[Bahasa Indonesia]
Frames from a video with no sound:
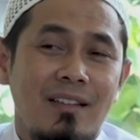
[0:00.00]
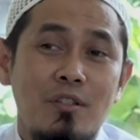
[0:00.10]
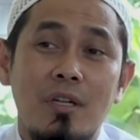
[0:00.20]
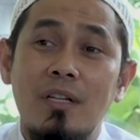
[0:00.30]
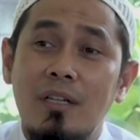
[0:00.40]
Nah
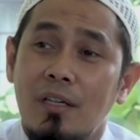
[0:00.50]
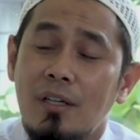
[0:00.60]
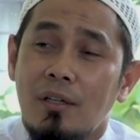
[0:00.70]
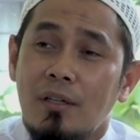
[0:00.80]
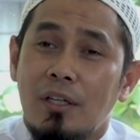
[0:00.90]
jadi
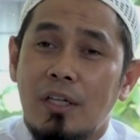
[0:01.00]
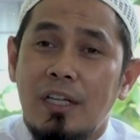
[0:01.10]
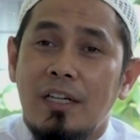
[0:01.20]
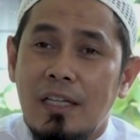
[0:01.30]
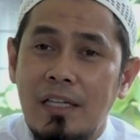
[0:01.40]

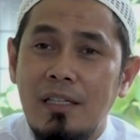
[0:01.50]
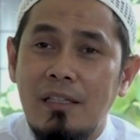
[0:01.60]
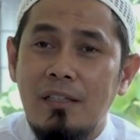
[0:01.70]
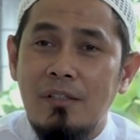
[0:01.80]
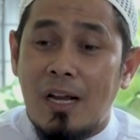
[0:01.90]

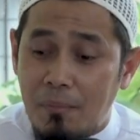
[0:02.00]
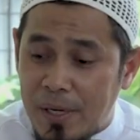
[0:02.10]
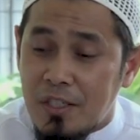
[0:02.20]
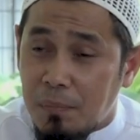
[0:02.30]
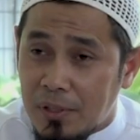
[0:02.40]
ini
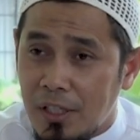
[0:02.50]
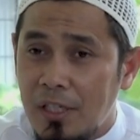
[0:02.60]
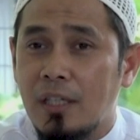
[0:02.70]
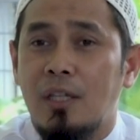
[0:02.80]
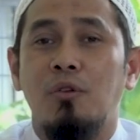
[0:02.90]
sampai seperti
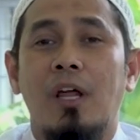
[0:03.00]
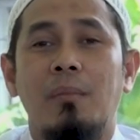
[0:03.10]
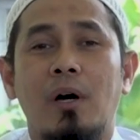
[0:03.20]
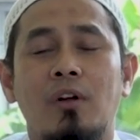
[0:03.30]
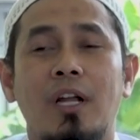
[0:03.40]
ini kata
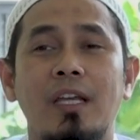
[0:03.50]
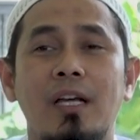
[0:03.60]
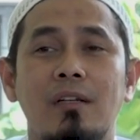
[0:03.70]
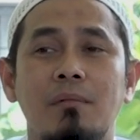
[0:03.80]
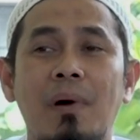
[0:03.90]
ulama, orang
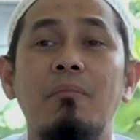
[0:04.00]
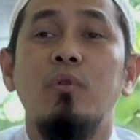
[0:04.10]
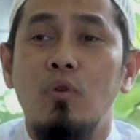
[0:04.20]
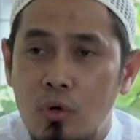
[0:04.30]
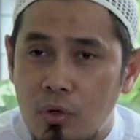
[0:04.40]
yang
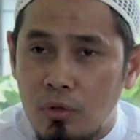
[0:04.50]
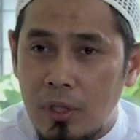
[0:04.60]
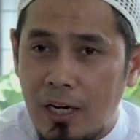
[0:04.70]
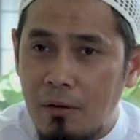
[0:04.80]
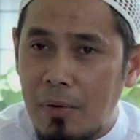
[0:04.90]
mabrur
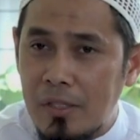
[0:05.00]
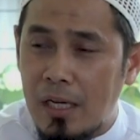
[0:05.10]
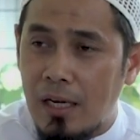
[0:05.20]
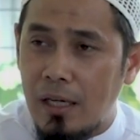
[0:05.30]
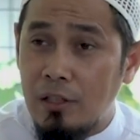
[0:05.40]
dalam
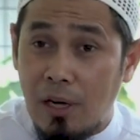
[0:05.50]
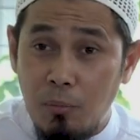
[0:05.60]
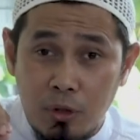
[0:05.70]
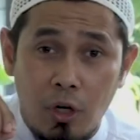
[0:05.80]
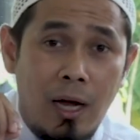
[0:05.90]
masalah
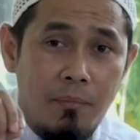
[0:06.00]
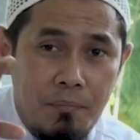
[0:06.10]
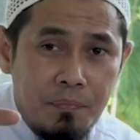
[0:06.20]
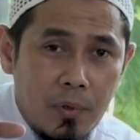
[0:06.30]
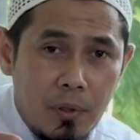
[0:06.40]
it'amu ta'am,
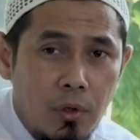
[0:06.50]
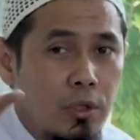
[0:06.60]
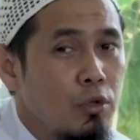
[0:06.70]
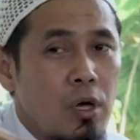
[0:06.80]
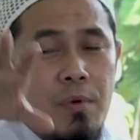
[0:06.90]

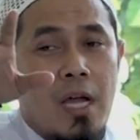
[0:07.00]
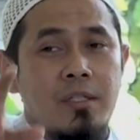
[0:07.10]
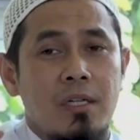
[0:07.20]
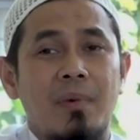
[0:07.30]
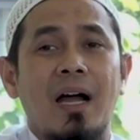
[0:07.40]
ini luar
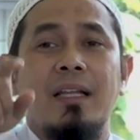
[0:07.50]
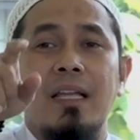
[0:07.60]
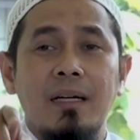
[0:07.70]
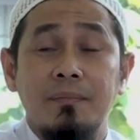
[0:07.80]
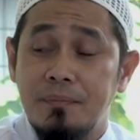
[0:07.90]
biasa.
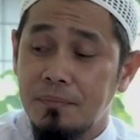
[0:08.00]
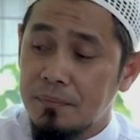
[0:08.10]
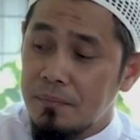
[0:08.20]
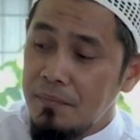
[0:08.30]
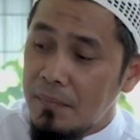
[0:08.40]
Makanya
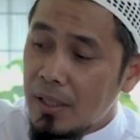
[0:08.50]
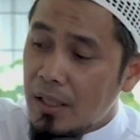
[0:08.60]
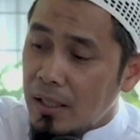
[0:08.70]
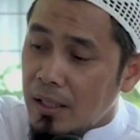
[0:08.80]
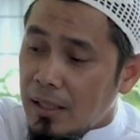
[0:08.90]

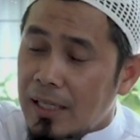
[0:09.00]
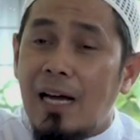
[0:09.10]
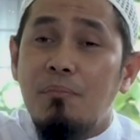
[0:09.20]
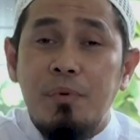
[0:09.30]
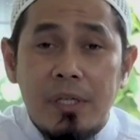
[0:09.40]

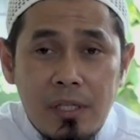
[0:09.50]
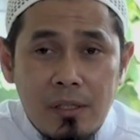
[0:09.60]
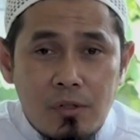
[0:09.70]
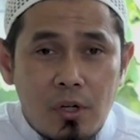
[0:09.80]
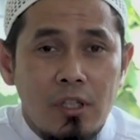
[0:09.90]

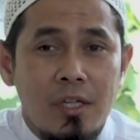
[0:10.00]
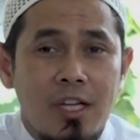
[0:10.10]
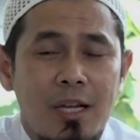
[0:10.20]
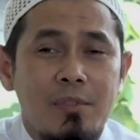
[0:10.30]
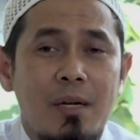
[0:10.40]
Nabi
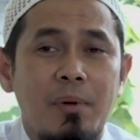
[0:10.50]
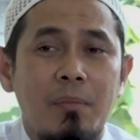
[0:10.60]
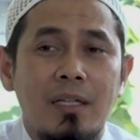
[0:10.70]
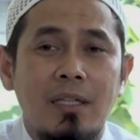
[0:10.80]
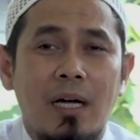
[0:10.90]
SAW sampai
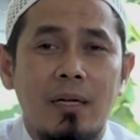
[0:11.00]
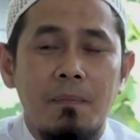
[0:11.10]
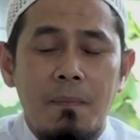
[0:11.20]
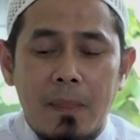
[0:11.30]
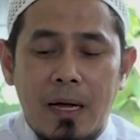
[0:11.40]

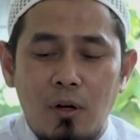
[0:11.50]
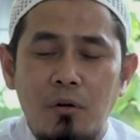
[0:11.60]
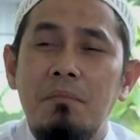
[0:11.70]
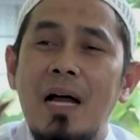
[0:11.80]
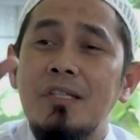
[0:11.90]
mengatakan kalau
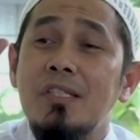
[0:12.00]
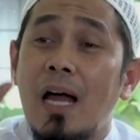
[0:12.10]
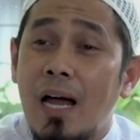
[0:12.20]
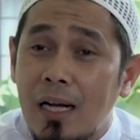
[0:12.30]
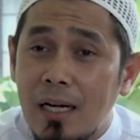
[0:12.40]

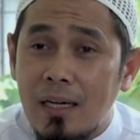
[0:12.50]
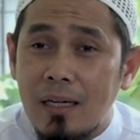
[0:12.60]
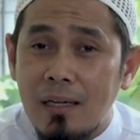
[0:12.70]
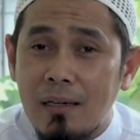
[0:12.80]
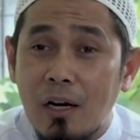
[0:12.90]
masak,
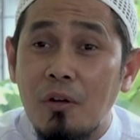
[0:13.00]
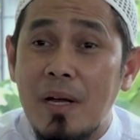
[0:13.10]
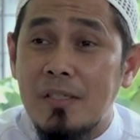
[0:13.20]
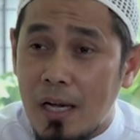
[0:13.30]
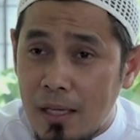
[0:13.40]
kalau
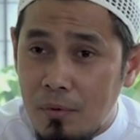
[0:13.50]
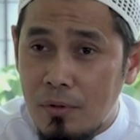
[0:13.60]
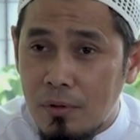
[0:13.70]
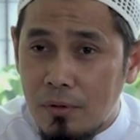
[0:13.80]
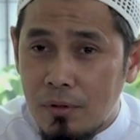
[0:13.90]
masak
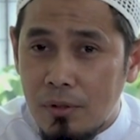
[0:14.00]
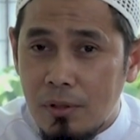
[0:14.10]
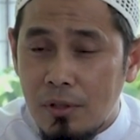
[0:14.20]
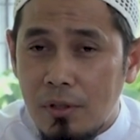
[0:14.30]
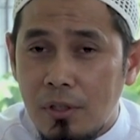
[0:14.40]
ibu,
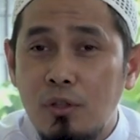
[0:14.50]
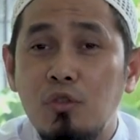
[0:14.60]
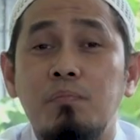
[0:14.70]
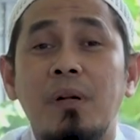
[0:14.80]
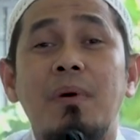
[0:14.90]

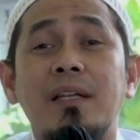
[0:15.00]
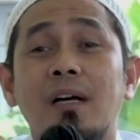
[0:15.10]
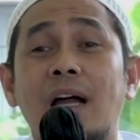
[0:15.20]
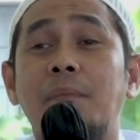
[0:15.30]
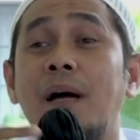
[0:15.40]
itu
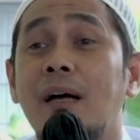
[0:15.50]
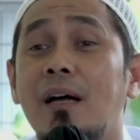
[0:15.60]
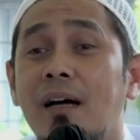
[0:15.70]
perbanyak apa?